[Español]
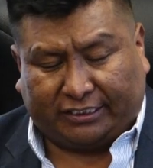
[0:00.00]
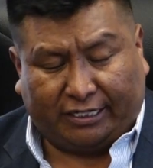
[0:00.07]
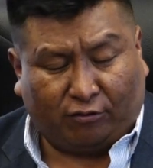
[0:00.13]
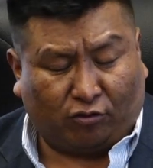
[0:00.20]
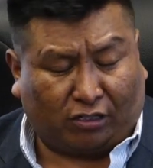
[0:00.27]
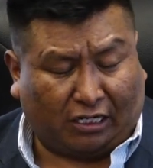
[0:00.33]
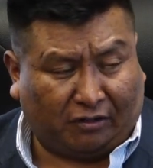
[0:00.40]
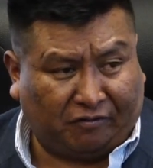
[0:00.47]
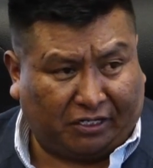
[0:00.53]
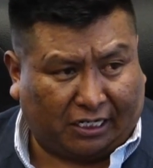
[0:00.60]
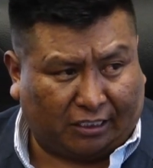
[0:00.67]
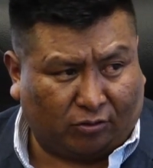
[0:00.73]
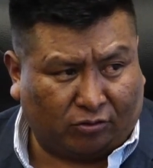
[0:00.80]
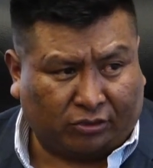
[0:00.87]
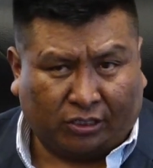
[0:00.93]
5
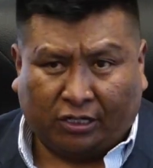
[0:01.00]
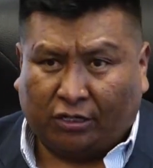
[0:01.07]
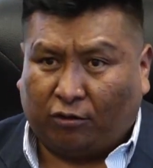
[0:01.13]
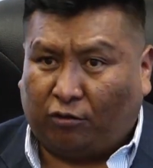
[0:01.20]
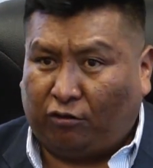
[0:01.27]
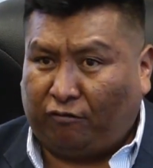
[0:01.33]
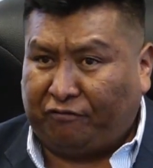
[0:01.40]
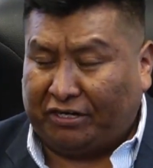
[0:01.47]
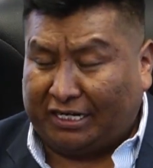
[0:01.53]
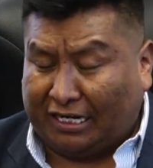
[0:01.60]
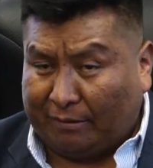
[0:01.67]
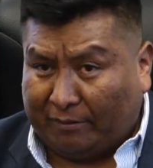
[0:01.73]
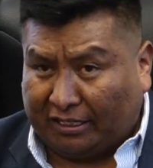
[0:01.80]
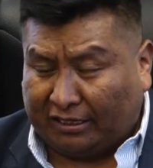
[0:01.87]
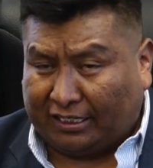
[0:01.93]
calificados o
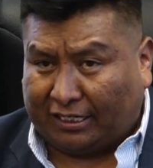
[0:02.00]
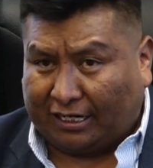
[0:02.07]
finalmente